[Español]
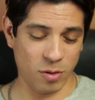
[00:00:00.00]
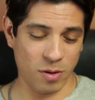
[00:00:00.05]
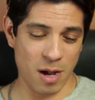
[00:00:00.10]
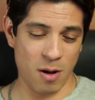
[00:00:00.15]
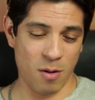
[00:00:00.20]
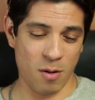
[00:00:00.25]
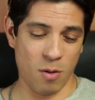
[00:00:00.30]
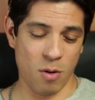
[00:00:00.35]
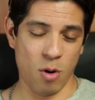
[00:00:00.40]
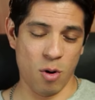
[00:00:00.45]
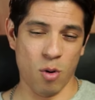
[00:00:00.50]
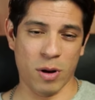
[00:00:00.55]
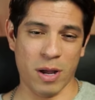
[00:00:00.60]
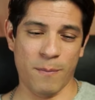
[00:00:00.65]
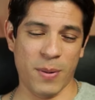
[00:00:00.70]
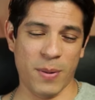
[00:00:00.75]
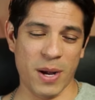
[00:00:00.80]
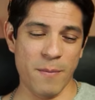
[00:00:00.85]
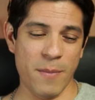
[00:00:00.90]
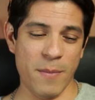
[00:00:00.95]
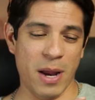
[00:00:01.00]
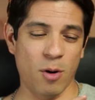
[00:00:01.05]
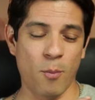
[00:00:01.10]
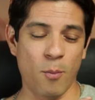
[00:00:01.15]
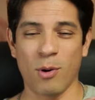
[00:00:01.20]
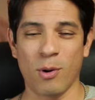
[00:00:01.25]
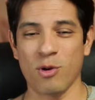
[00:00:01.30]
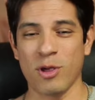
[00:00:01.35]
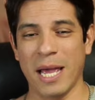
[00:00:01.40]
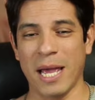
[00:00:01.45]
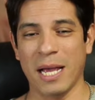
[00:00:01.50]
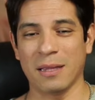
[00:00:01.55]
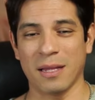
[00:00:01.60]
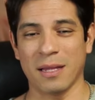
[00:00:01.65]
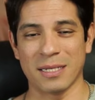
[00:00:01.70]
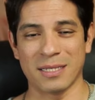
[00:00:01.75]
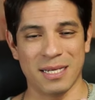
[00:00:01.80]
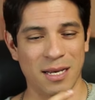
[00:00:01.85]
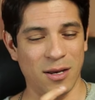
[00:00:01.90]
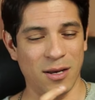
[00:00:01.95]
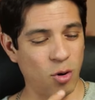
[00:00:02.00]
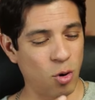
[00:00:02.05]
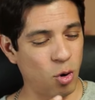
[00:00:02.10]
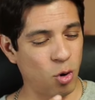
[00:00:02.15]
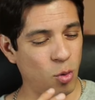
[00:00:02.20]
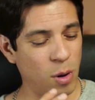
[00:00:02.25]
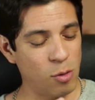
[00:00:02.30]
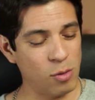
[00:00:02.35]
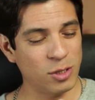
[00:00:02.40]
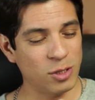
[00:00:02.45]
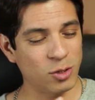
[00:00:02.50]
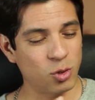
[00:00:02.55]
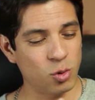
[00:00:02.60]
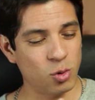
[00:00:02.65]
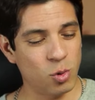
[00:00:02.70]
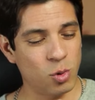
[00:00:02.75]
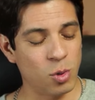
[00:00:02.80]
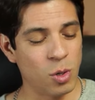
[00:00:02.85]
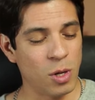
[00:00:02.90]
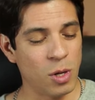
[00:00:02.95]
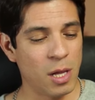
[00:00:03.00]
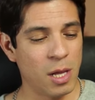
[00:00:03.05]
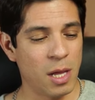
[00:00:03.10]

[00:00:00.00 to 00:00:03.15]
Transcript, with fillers: lo, que primero proyecta, así luego, luego en su,